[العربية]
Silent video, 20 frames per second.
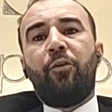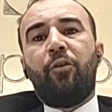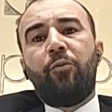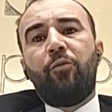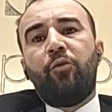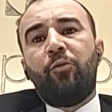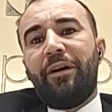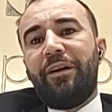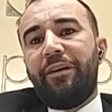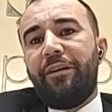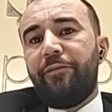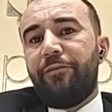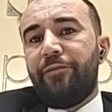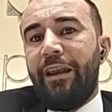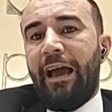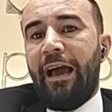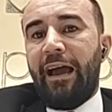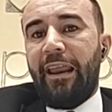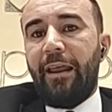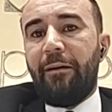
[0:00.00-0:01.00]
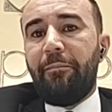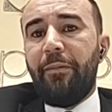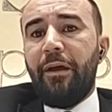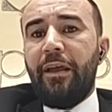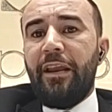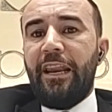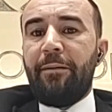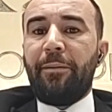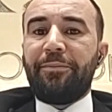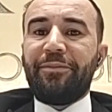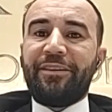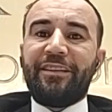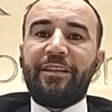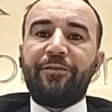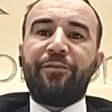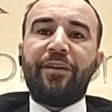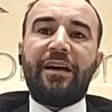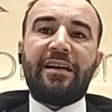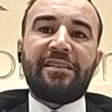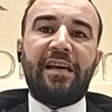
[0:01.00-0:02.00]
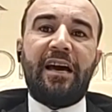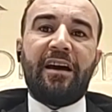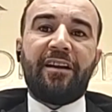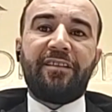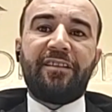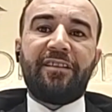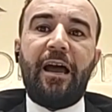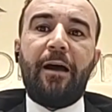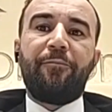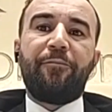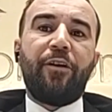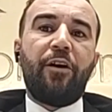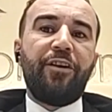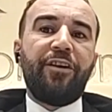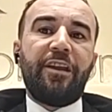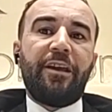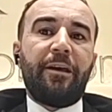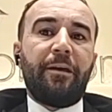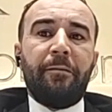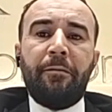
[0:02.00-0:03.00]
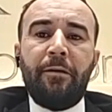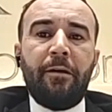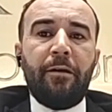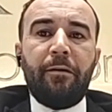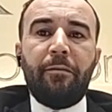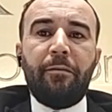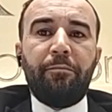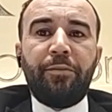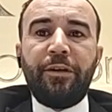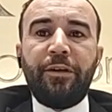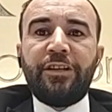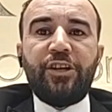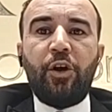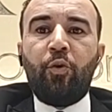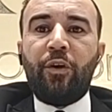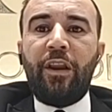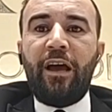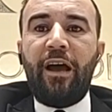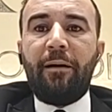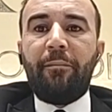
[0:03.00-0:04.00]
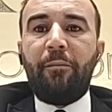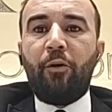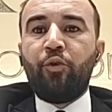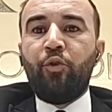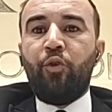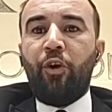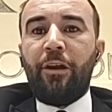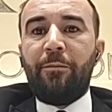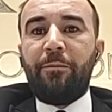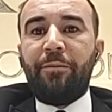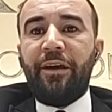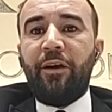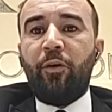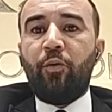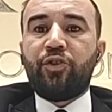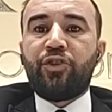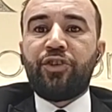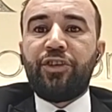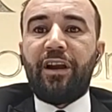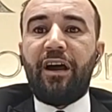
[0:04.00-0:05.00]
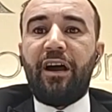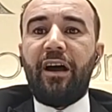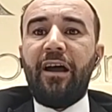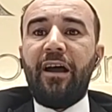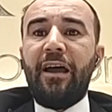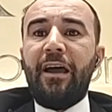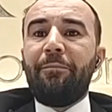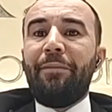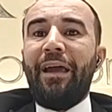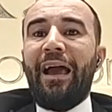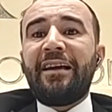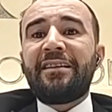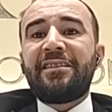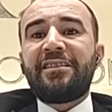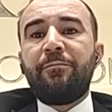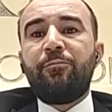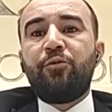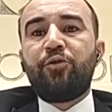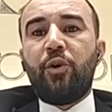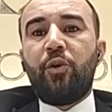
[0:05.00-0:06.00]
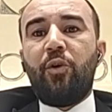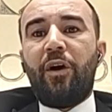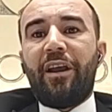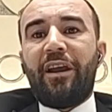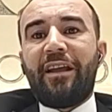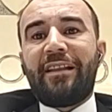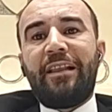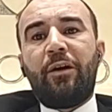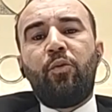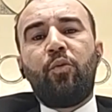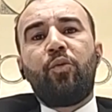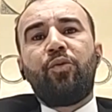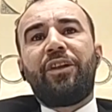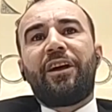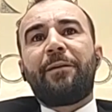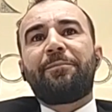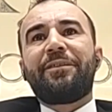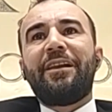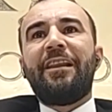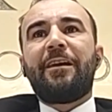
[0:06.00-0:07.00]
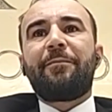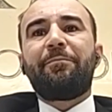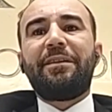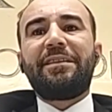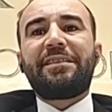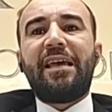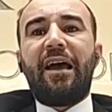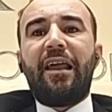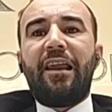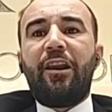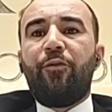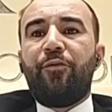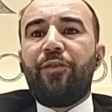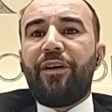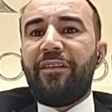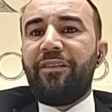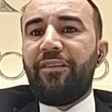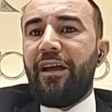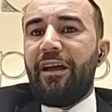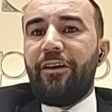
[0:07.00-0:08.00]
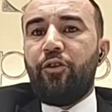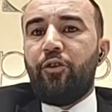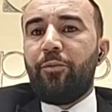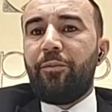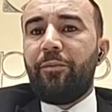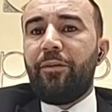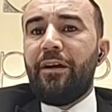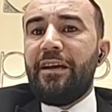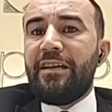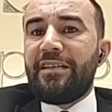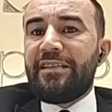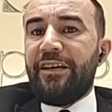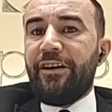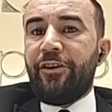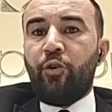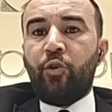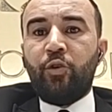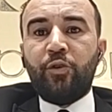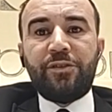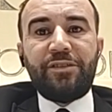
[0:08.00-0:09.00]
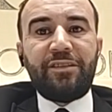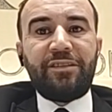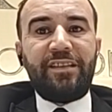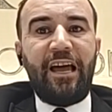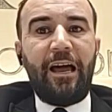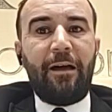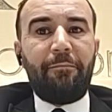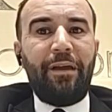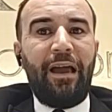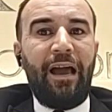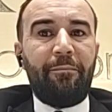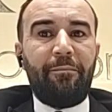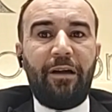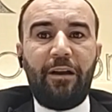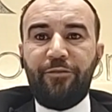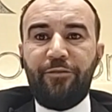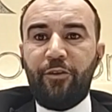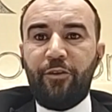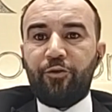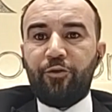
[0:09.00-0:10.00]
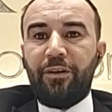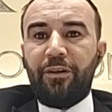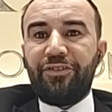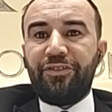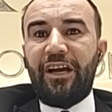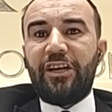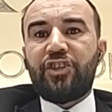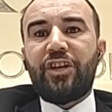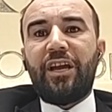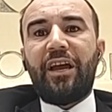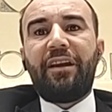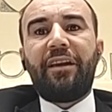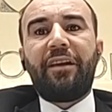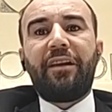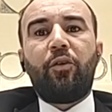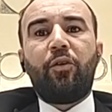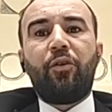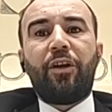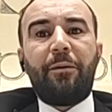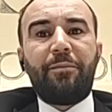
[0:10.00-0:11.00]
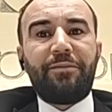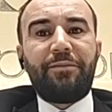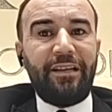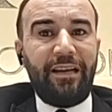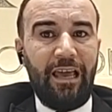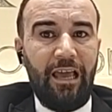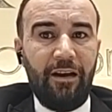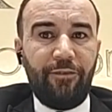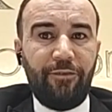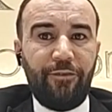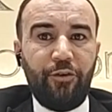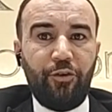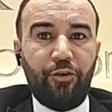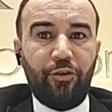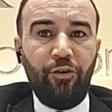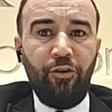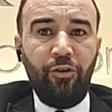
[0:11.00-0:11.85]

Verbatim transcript: عموما في العالم لما بترتفع اسعار الذهب فهن بيلجأوا لموضوع البيع والشراء بعكس المجوهرات لو ضربت لك مثال لو فرضنا انه سعر اونصه الذهب بعام 2018 كان قرابه ال1000 يورو